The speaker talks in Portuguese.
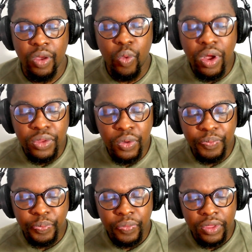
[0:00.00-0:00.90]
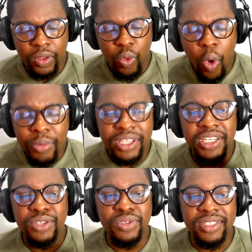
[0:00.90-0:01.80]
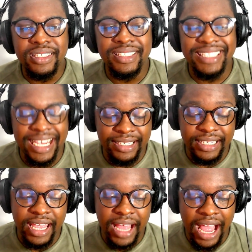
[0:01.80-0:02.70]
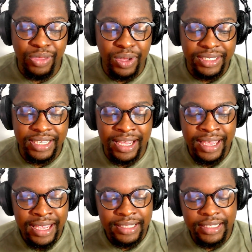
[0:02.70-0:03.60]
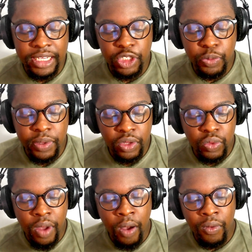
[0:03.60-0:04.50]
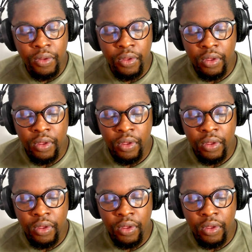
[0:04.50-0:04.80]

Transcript: Quando como que Jesus sacia a nossa sede espiritual?